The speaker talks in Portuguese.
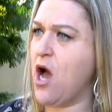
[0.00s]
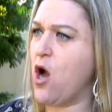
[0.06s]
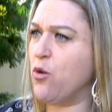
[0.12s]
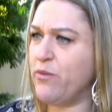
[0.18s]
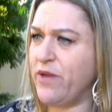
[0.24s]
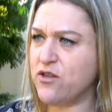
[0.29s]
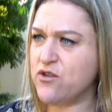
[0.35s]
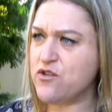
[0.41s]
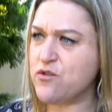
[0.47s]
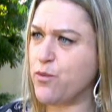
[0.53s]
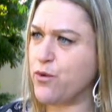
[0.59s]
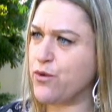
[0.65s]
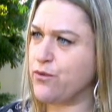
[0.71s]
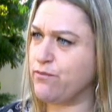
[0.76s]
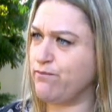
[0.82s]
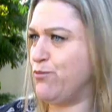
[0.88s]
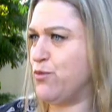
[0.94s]
ao menos
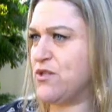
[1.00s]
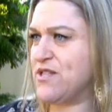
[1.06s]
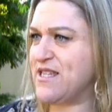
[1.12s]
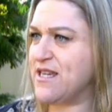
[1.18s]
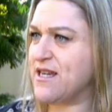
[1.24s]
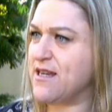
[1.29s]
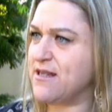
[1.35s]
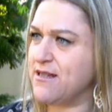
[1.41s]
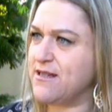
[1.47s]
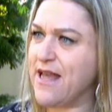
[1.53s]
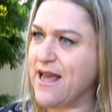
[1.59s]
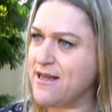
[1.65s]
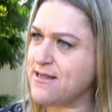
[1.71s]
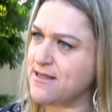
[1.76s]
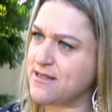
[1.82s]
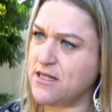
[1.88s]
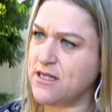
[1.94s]
por, por cerca de
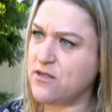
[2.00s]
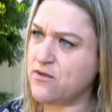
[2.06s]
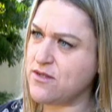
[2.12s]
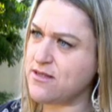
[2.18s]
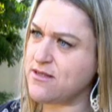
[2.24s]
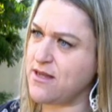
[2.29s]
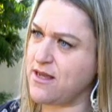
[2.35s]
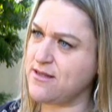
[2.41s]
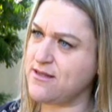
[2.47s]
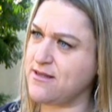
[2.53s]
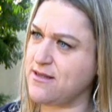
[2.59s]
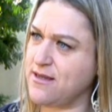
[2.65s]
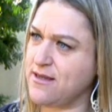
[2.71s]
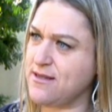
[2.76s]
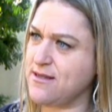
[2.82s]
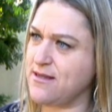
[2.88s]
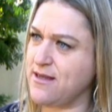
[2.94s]
10 anos,
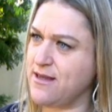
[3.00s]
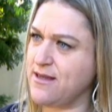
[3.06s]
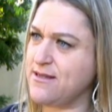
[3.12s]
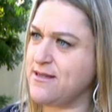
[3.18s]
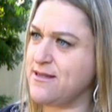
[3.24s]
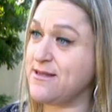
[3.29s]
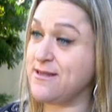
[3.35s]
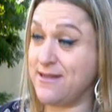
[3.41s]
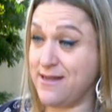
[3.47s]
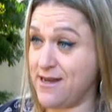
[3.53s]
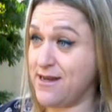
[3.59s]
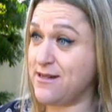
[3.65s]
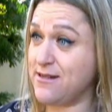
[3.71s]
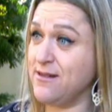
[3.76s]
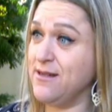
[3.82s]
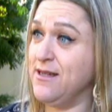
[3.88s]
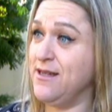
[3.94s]
essa, essa, esse
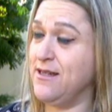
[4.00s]
ser